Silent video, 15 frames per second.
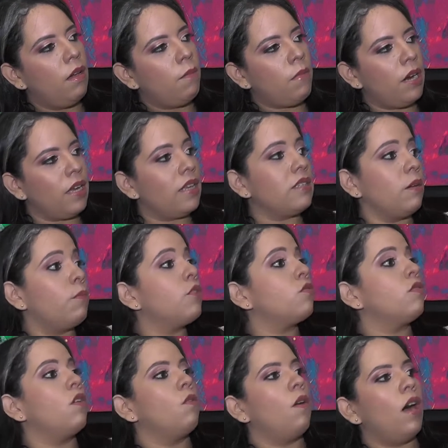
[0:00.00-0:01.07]
para que esa
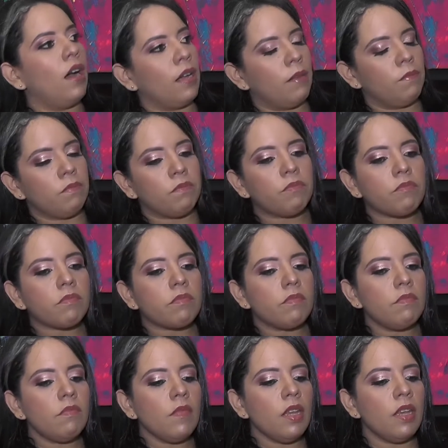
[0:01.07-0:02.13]
persona lo haga?
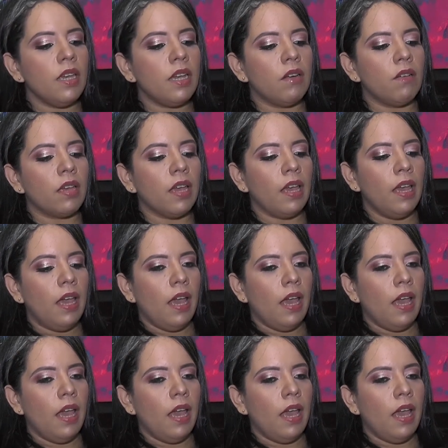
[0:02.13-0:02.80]
Y creo que